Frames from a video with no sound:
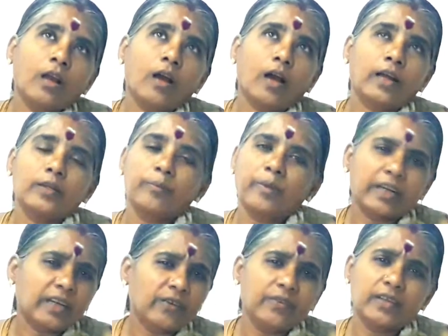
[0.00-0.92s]
அந்த
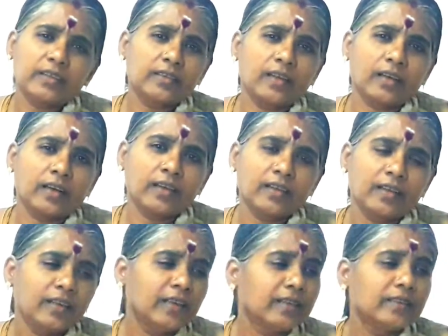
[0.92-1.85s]
மறைவிடத்தை
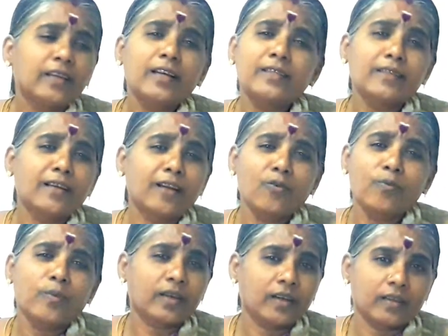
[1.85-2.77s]
தேய்ச்சி கழுவ
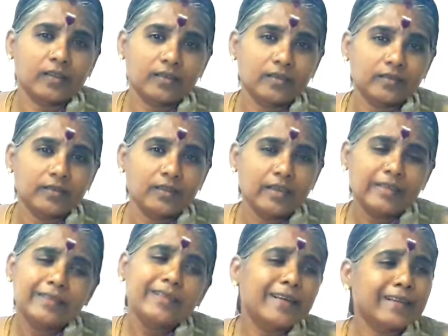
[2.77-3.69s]
மாட்டாங்க
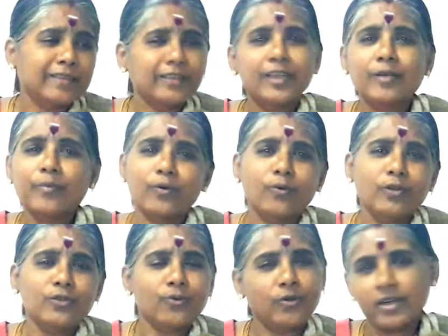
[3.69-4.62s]
சீக்கிரம் சீக்கிரமாக
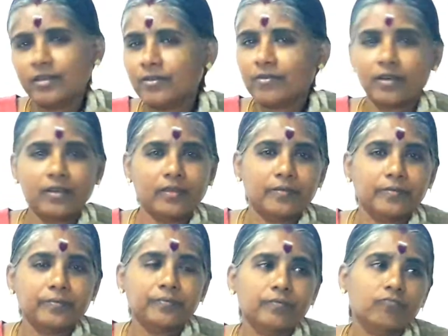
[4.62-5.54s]
குளிச்சுட்டு ஒடியாந்துருவாங்க
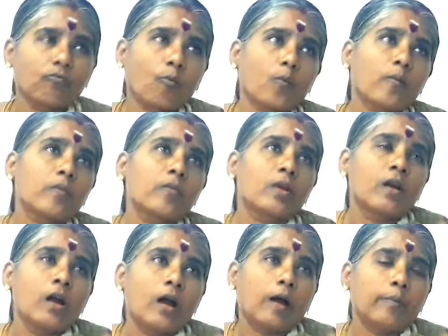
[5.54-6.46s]

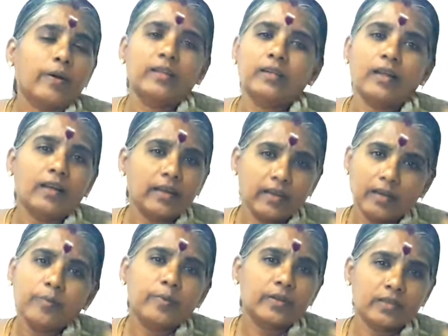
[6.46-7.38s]
அப்போ அதனால் என்ன
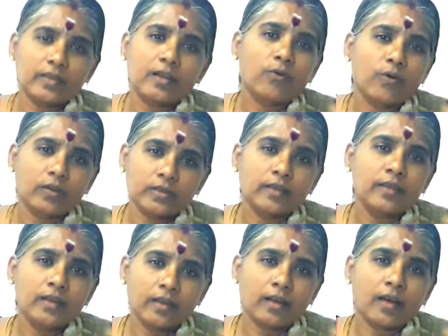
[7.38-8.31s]
பிரச்சனை அவங்க
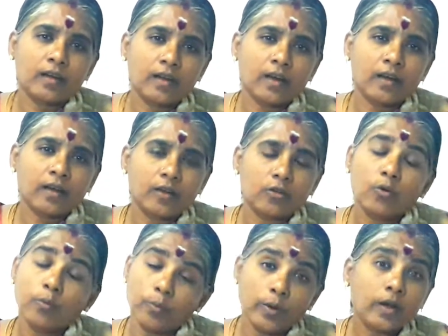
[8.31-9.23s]
சந்திக்கிறாங்கன்னா
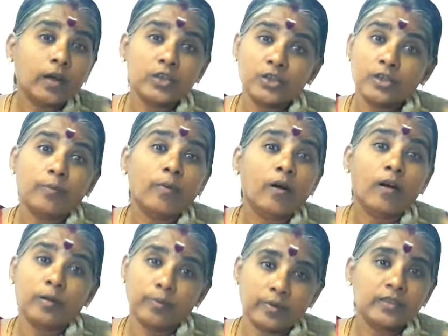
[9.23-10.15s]
ரொம்ப
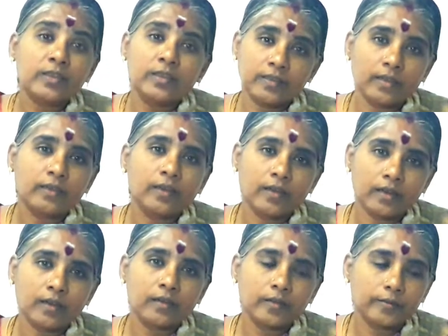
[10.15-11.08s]
கஷ்டமான பிரச்சனையை
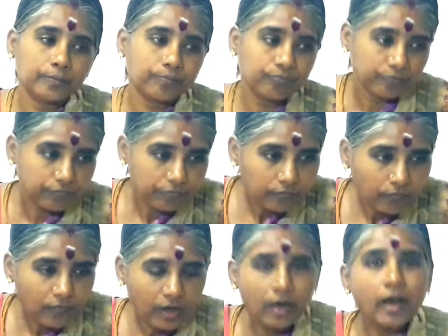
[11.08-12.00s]
சந்திக்கிறாங்க
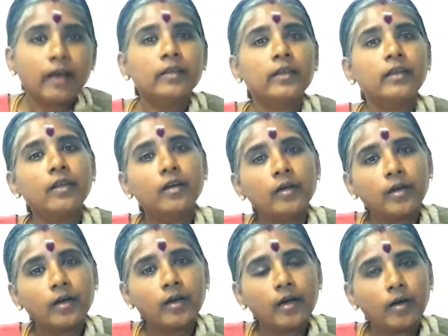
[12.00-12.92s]
அது என்ன
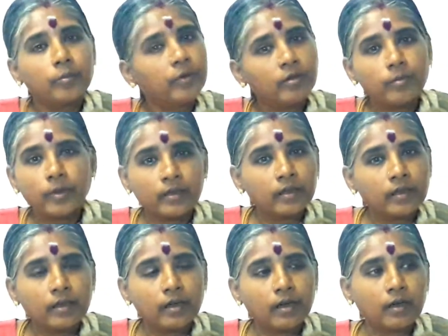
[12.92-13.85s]
அப்படின்னு பார்த்தீங்கன்னா